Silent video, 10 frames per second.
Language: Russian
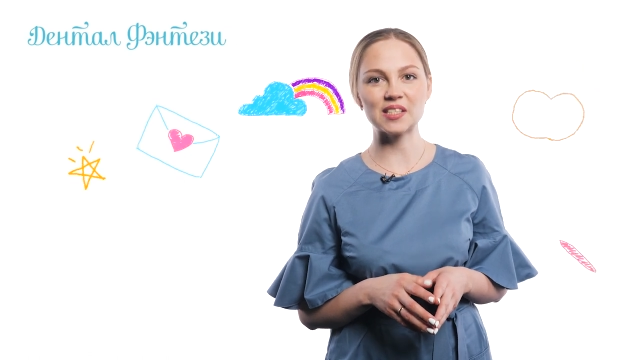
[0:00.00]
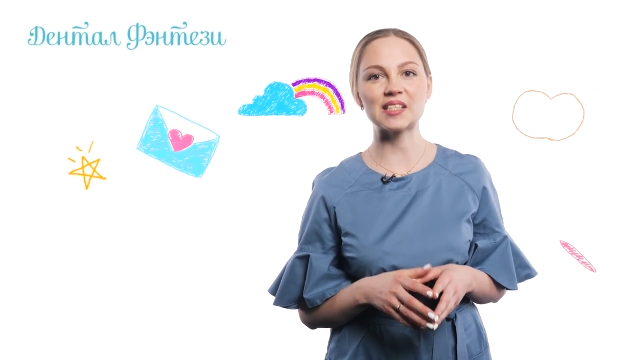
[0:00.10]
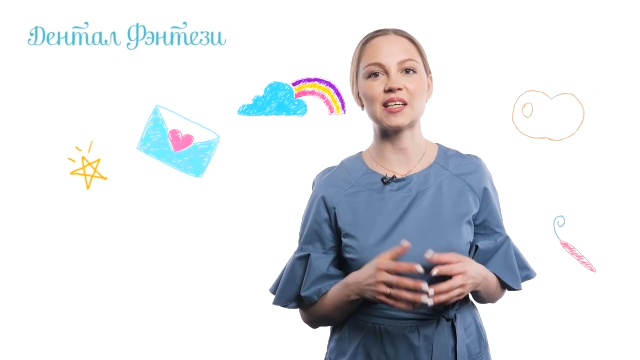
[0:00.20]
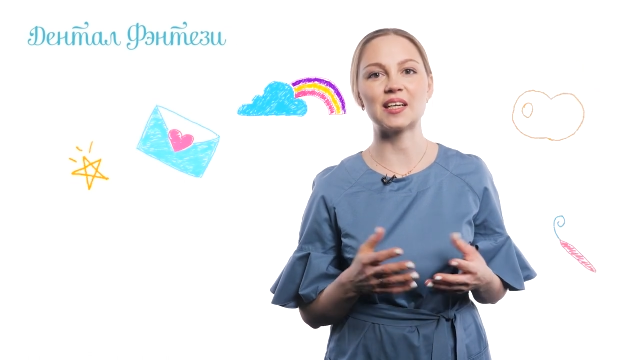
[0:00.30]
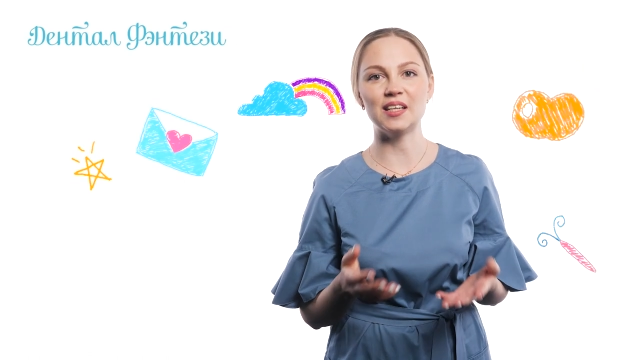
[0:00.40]
с
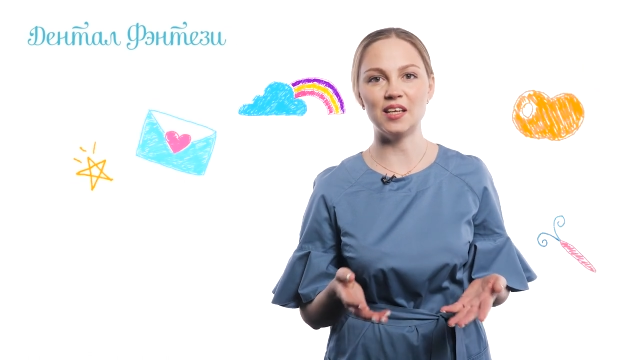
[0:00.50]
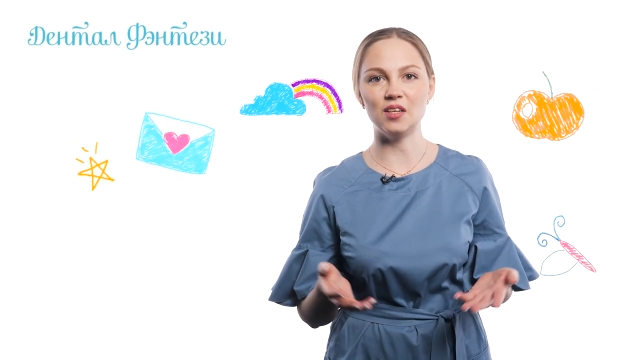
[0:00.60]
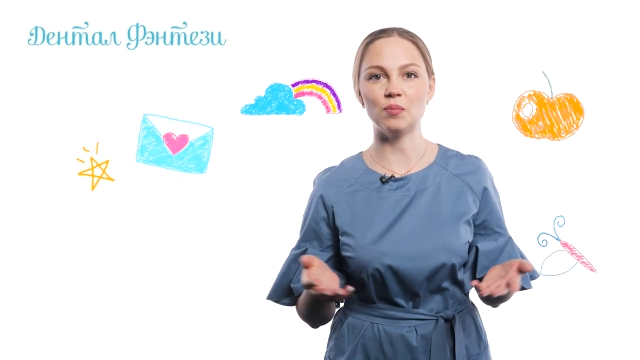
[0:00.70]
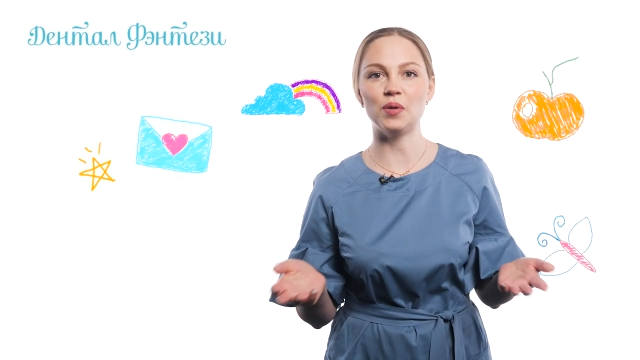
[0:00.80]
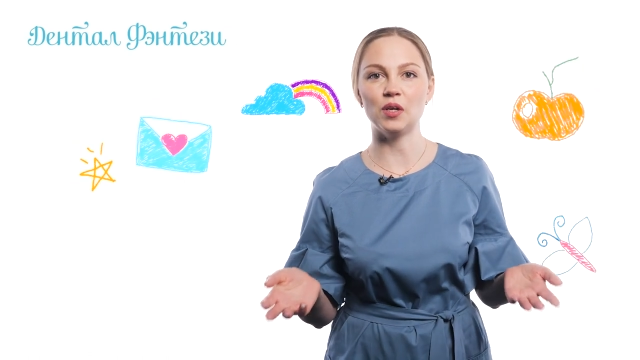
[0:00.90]

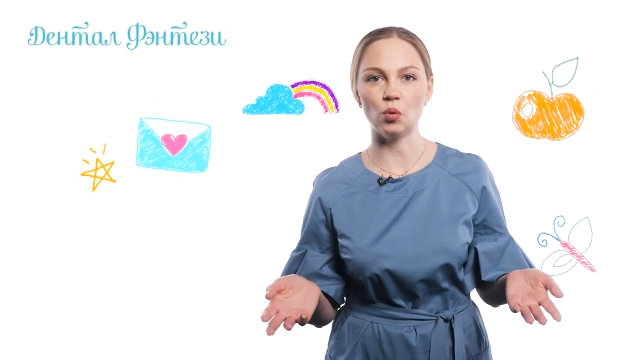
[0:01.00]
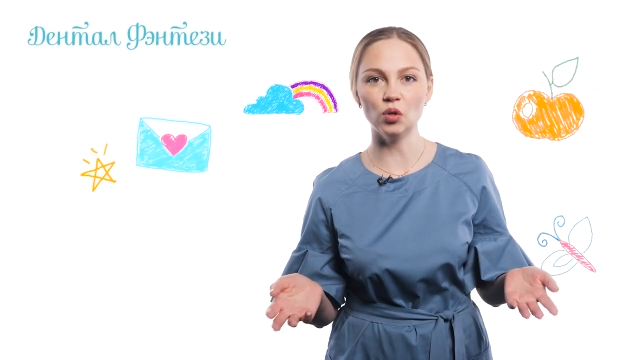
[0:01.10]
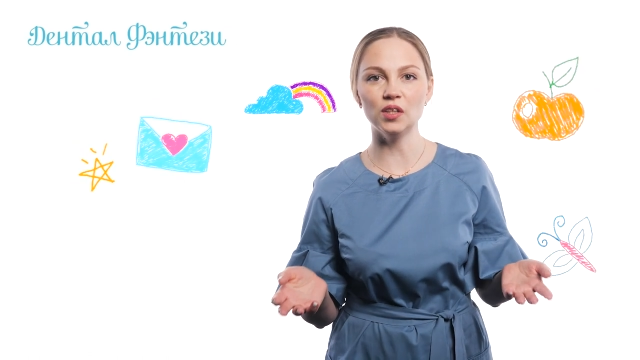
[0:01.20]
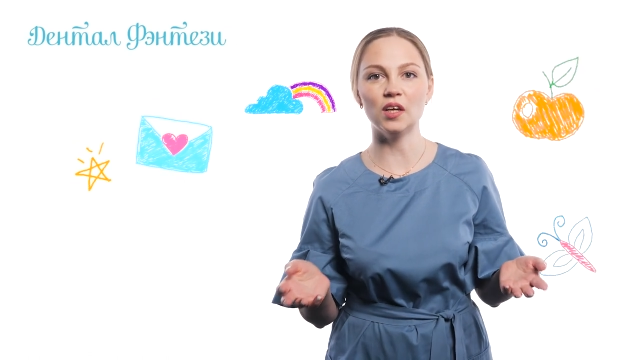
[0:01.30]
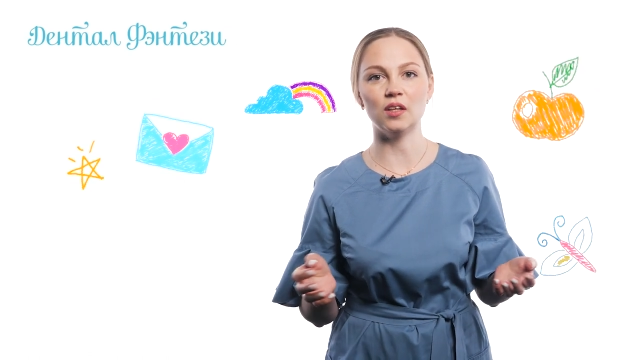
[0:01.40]
сохранением
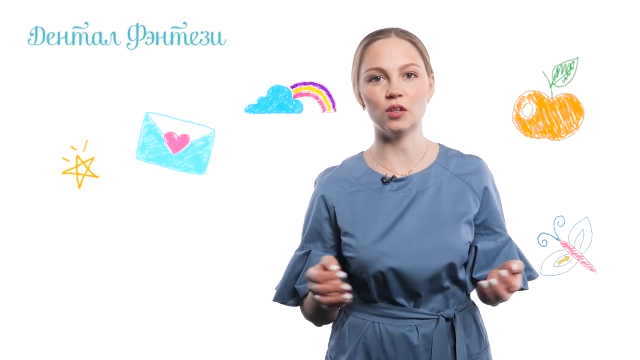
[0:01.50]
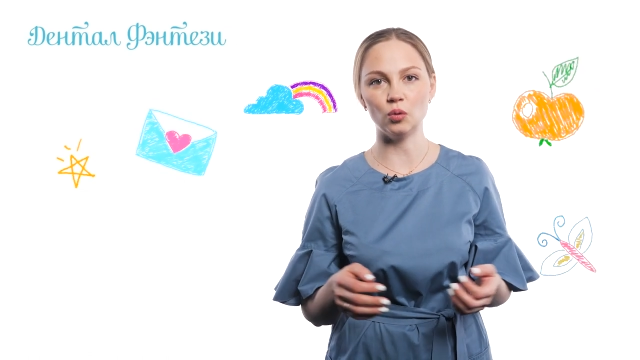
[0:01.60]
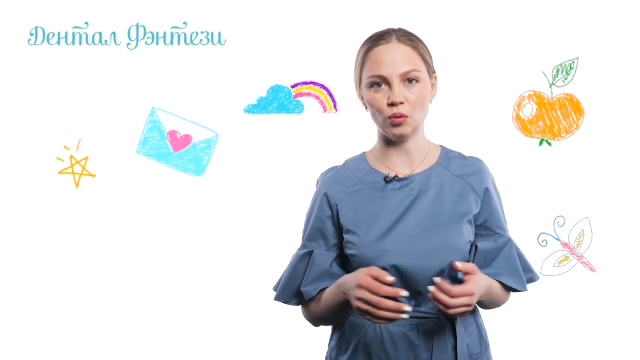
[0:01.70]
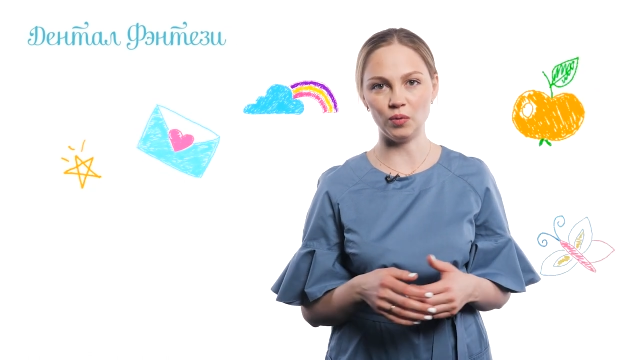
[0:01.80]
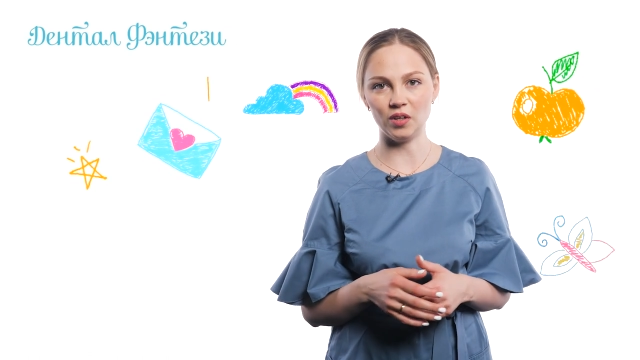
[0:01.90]
природной
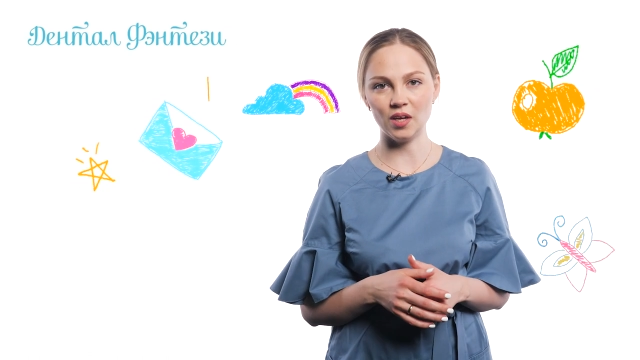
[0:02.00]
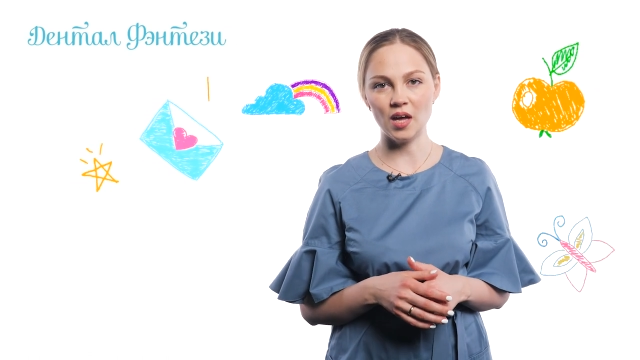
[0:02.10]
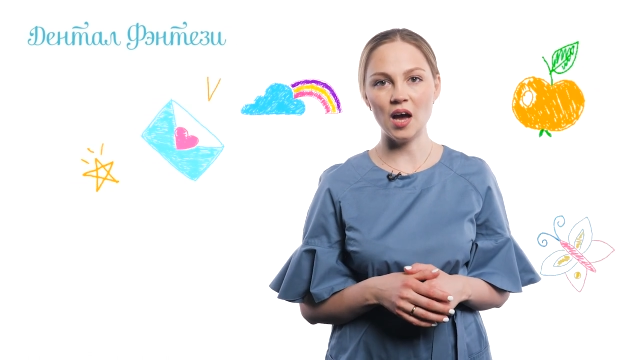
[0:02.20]
анатомии –